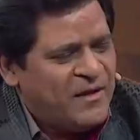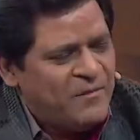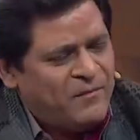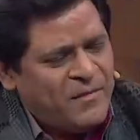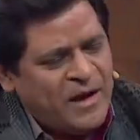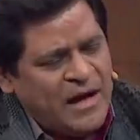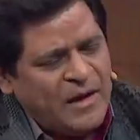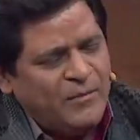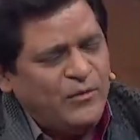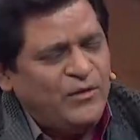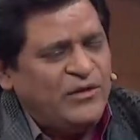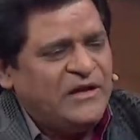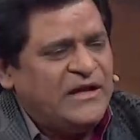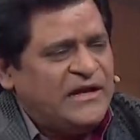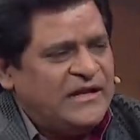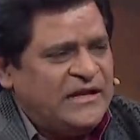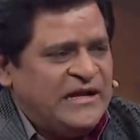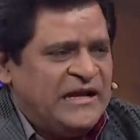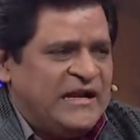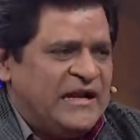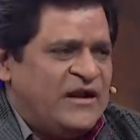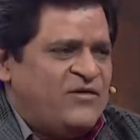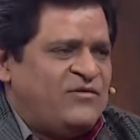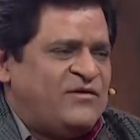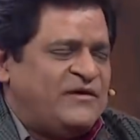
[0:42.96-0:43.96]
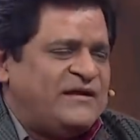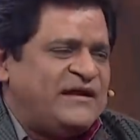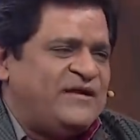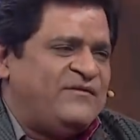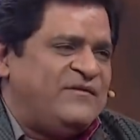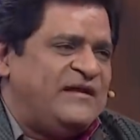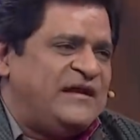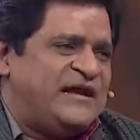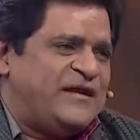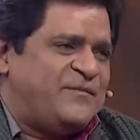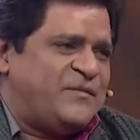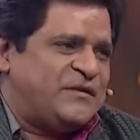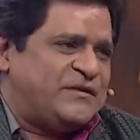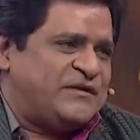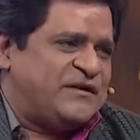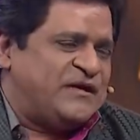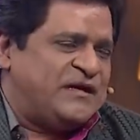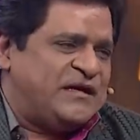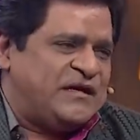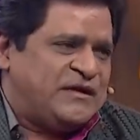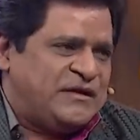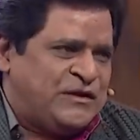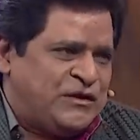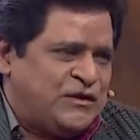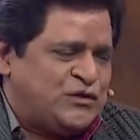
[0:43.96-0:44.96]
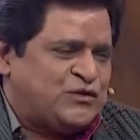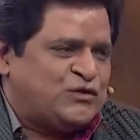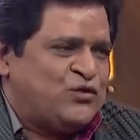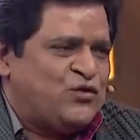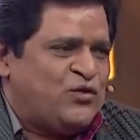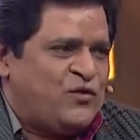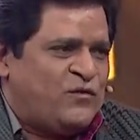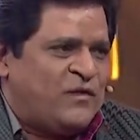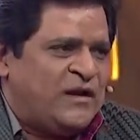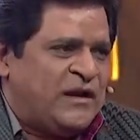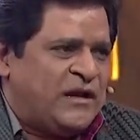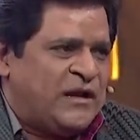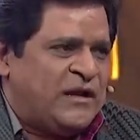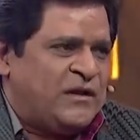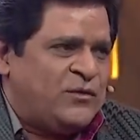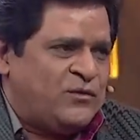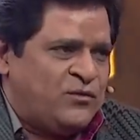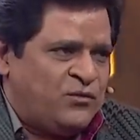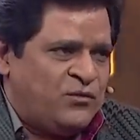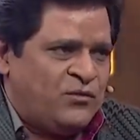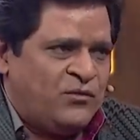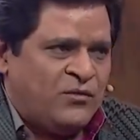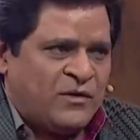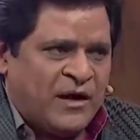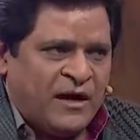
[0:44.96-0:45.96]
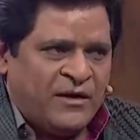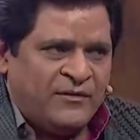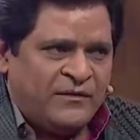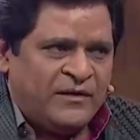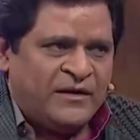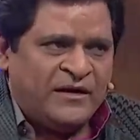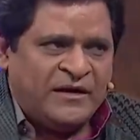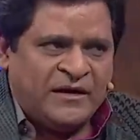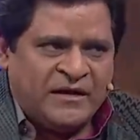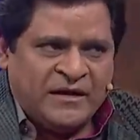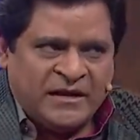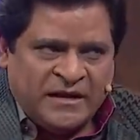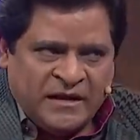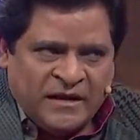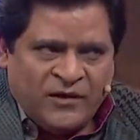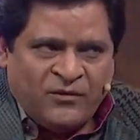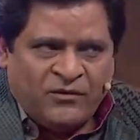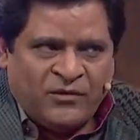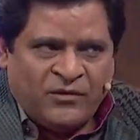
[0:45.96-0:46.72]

మామూలుగానే ఇలా ఉంటావా లేకపోతే ఈ షో వల్ల నువ్వు కావాలని ఇలా